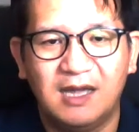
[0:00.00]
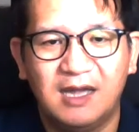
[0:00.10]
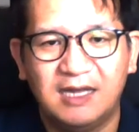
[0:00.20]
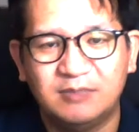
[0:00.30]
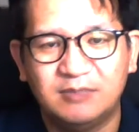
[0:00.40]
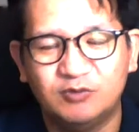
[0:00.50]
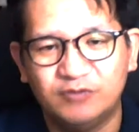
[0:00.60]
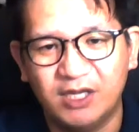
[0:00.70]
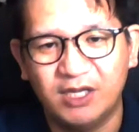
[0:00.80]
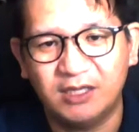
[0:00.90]
하나님이
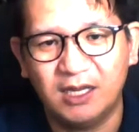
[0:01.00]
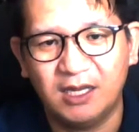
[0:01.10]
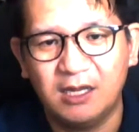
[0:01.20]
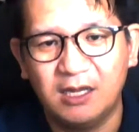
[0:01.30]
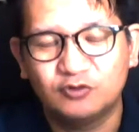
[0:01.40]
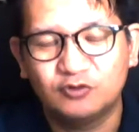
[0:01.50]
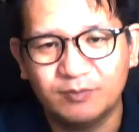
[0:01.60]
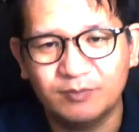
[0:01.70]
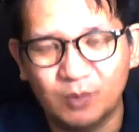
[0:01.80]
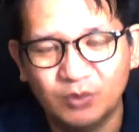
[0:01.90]
우리에게
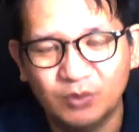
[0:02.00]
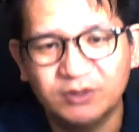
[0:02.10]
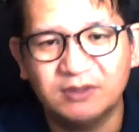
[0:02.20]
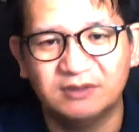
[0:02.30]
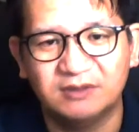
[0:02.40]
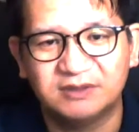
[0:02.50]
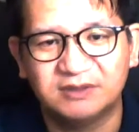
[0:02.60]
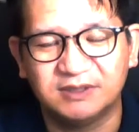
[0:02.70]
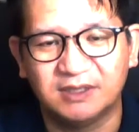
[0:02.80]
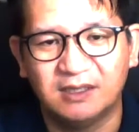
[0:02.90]
주신 모든 것은